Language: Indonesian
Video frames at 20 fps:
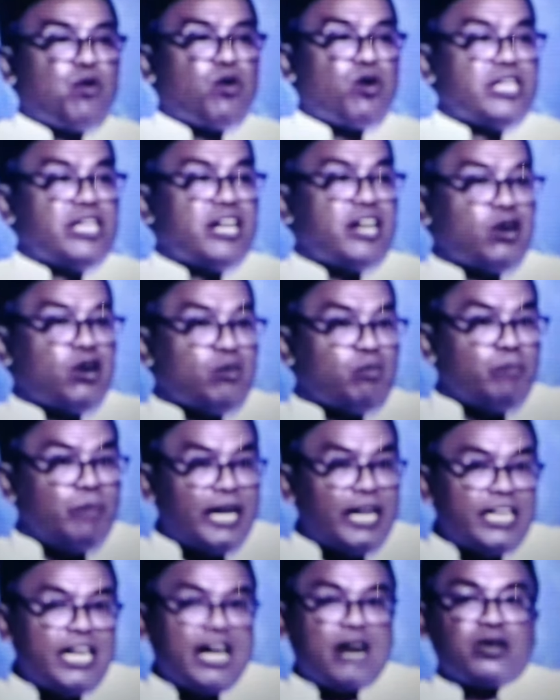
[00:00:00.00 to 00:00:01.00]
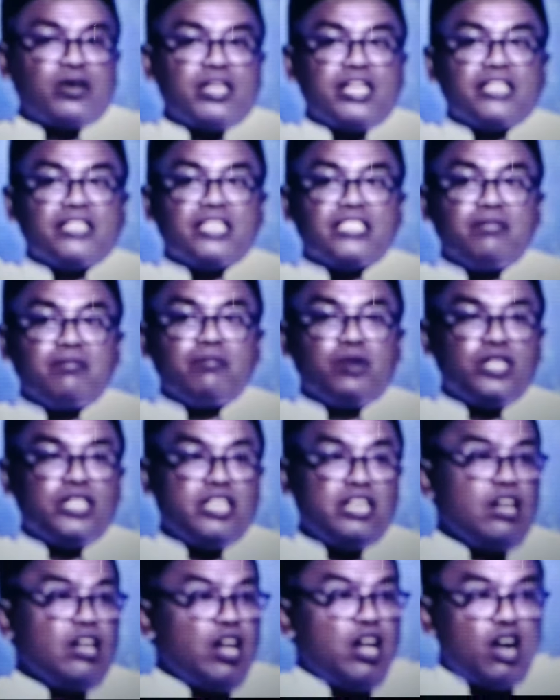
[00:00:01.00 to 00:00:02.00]
Pokoknya kalau beda orientasi
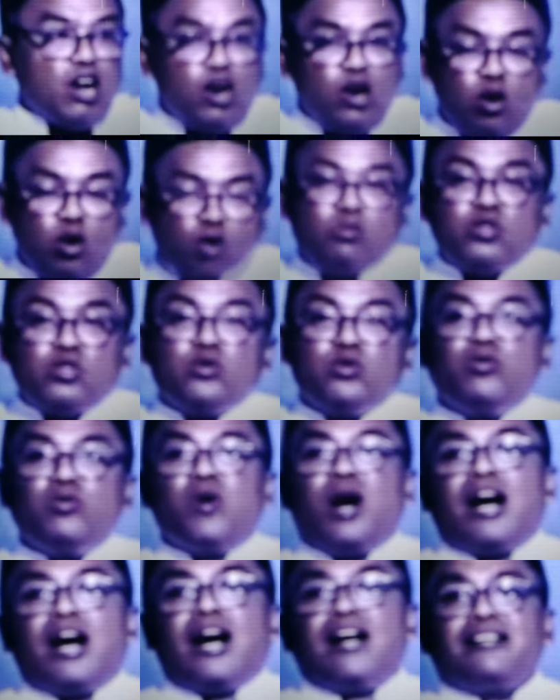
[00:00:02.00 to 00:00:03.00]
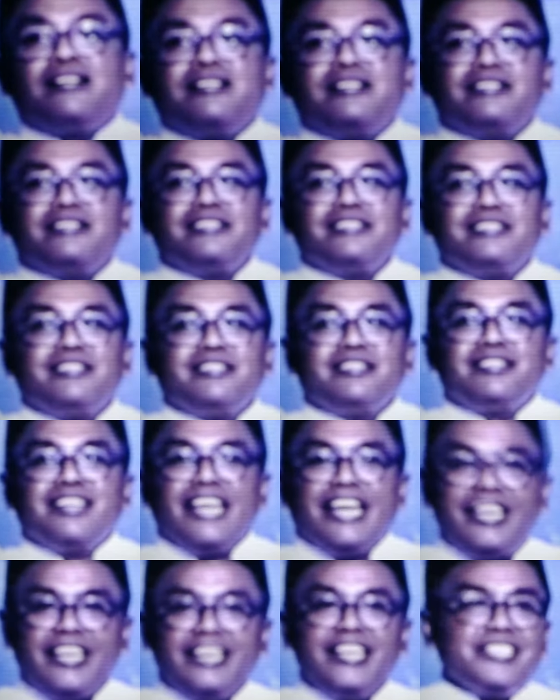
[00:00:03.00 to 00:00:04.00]
politik, lu musuh gua.
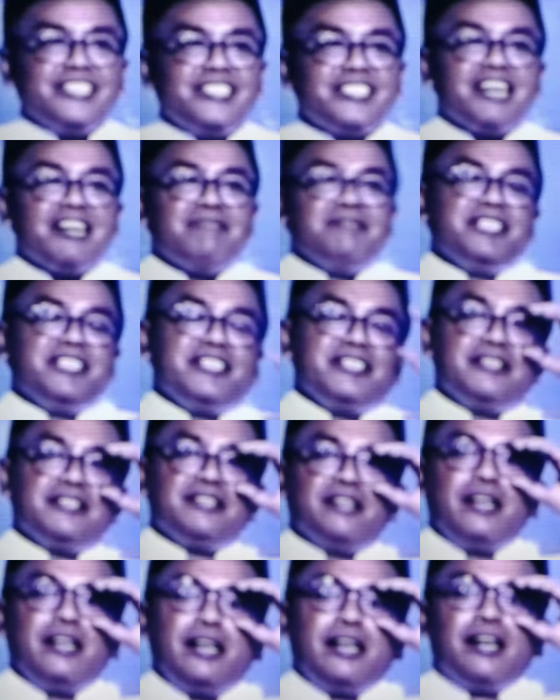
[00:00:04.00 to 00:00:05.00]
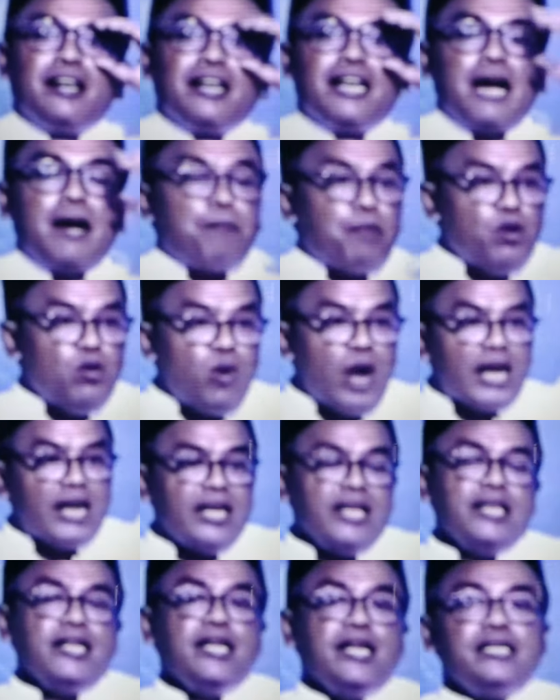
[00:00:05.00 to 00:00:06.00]
Ini Islam ini. Nah peluang
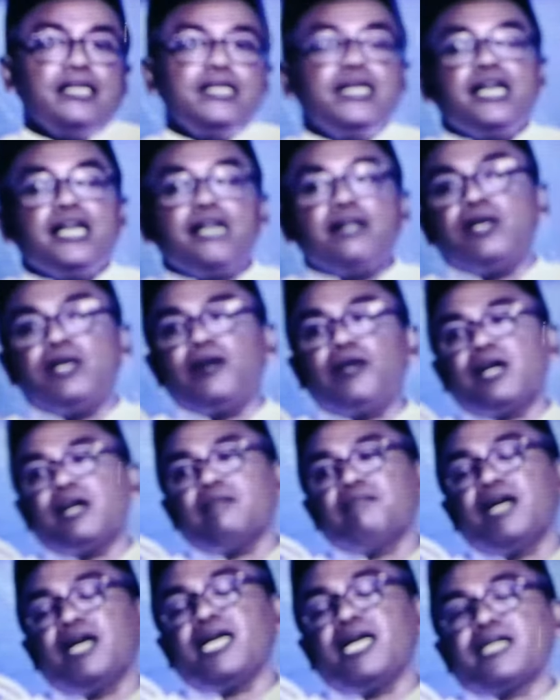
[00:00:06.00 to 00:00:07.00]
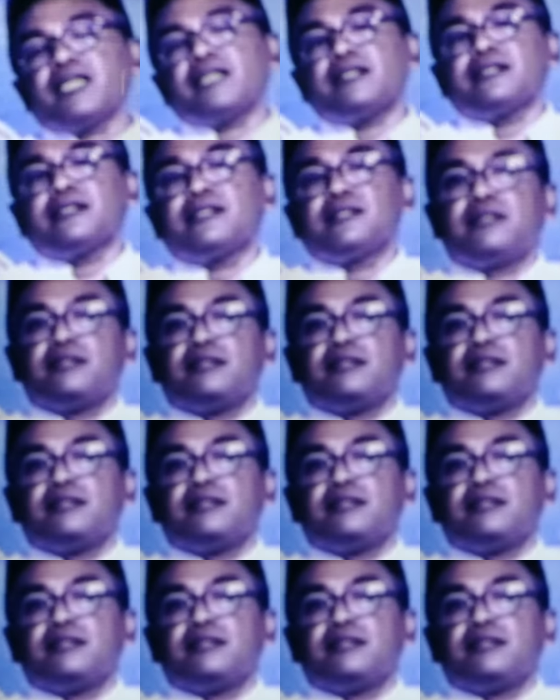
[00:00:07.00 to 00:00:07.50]
ini yang dilihat oleh orang Barat.